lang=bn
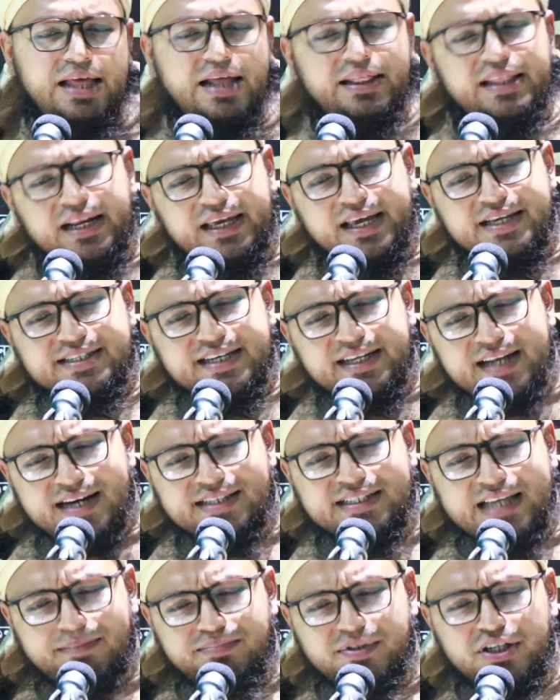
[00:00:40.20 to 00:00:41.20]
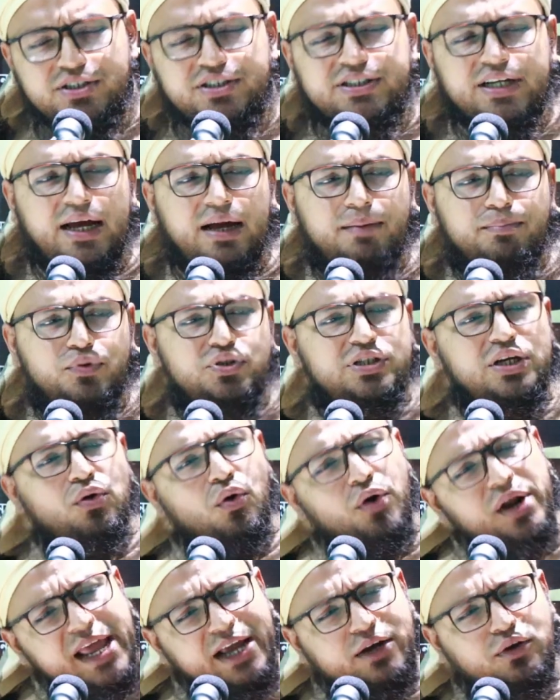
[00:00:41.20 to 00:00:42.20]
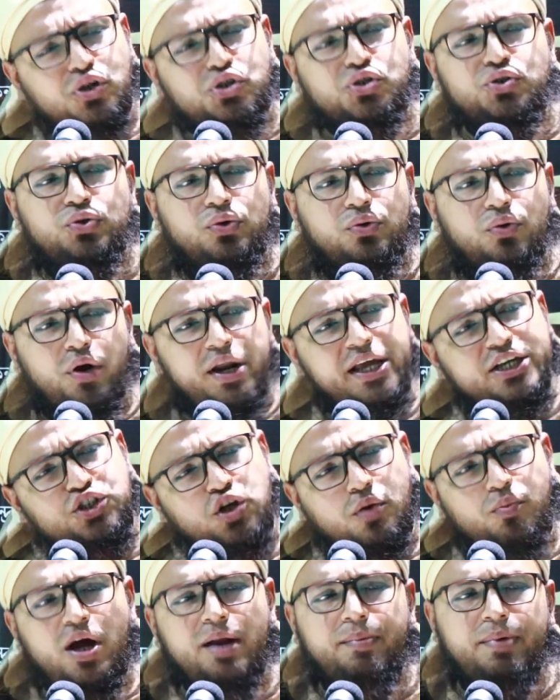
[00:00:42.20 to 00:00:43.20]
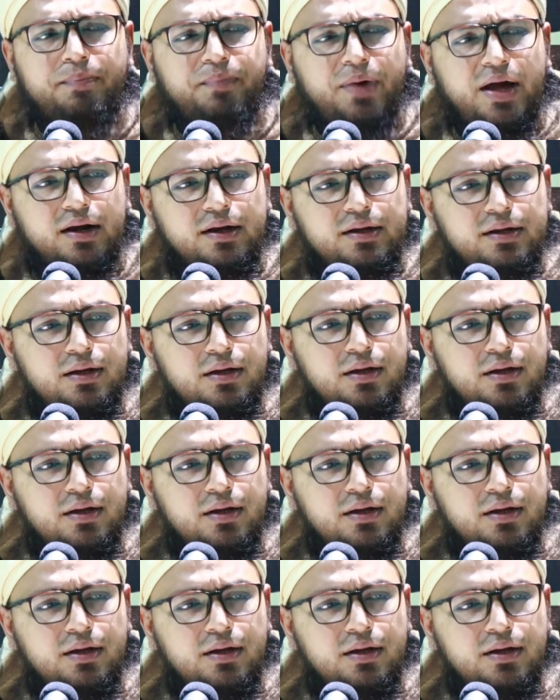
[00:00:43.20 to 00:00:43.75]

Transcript: তাদেরকে জেনার সাবজেক্টটা বোঝানো অনেক কষ্ট অনেক সময়ের ব্যাপার